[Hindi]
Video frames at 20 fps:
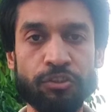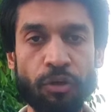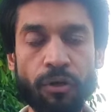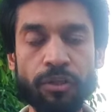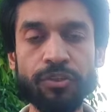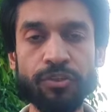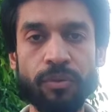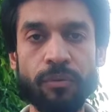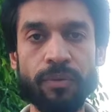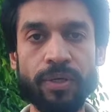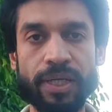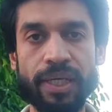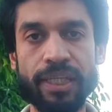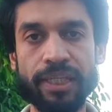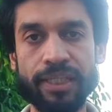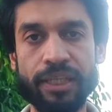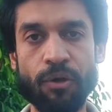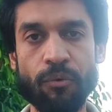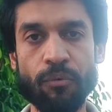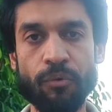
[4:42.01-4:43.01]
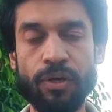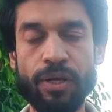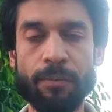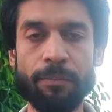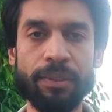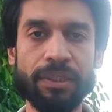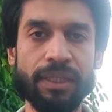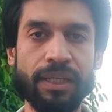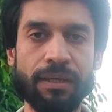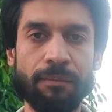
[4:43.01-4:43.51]
शॉट्स जो वो खेलते हैं उन्होंने
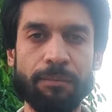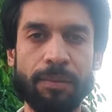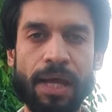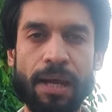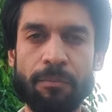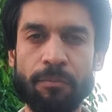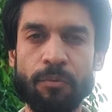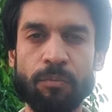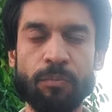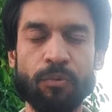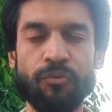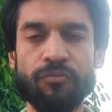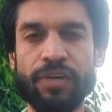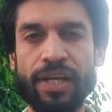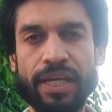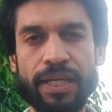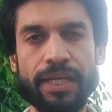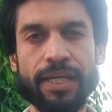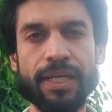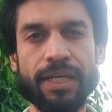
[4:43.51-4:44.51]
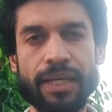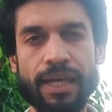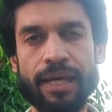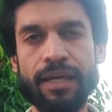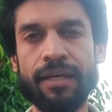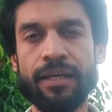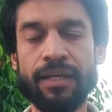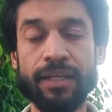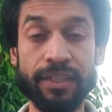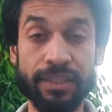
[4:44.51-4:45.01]
अभी तक अपने आप को प्रूव नहीं
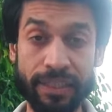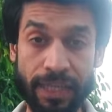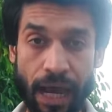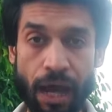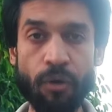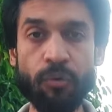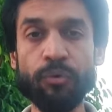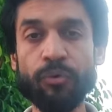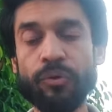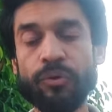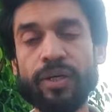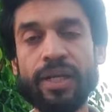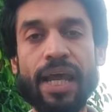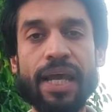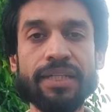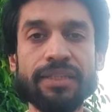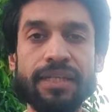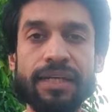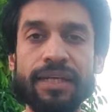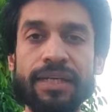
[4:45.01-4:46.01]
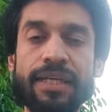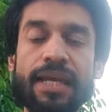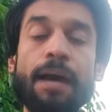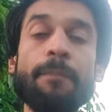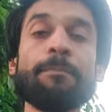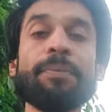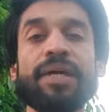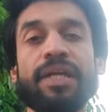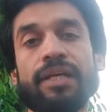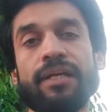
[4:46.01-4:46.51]
किया क्या उनको खिलाया जाएगा
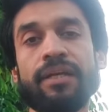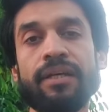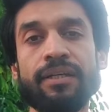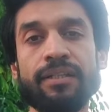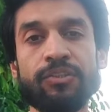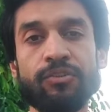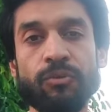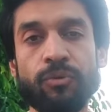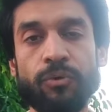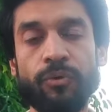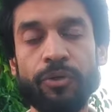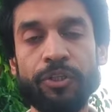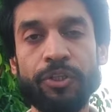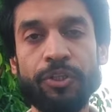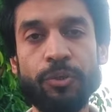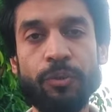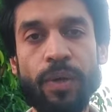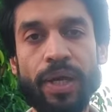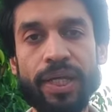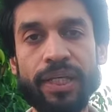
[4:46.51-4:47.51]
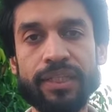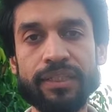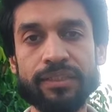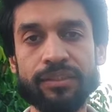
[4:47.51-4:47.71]
या फिर जो यू